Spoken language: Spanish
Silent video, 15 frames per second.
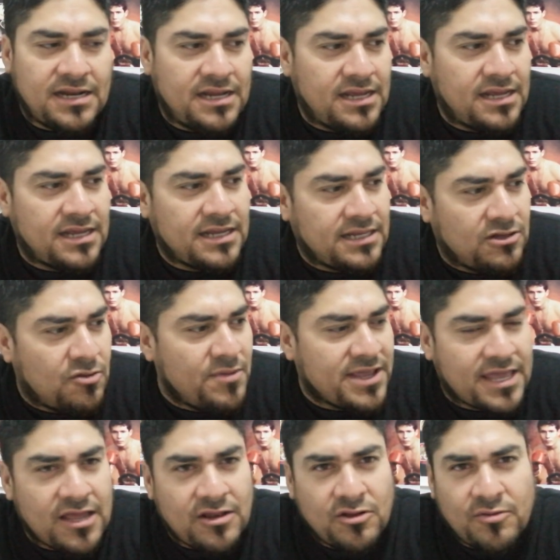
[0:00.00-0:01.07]
eh, no, me
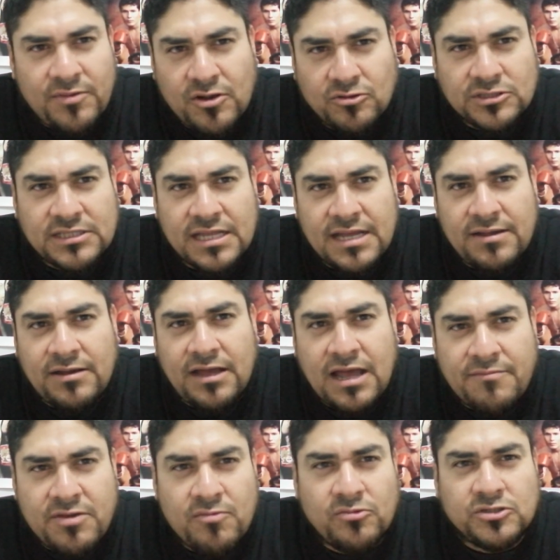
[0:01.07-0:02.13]
no me gusta
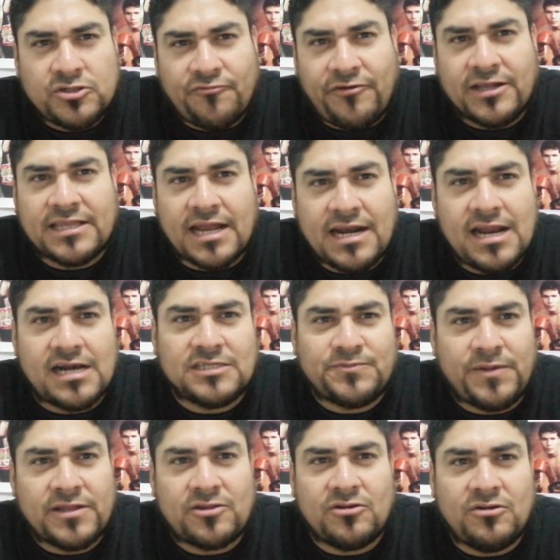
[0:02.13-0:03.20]
a mí mucho faltarle al
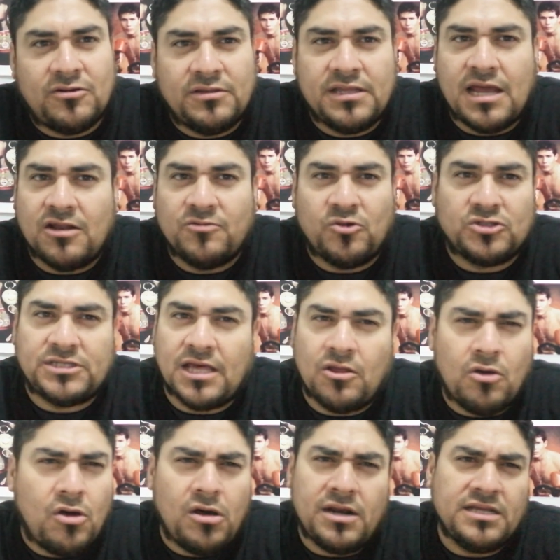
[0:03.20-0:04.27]
respeto ni a los
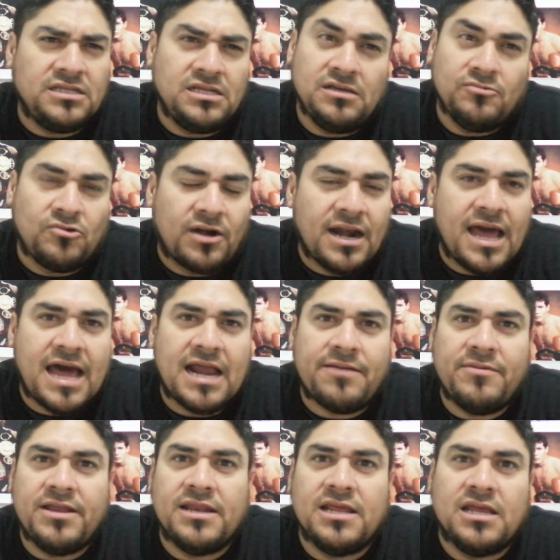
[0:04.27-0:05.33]
boxeadores, ni
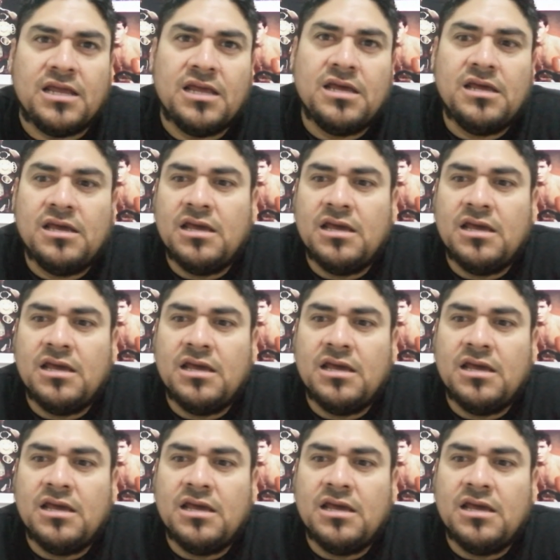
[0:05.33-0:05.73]
burlarme, ni,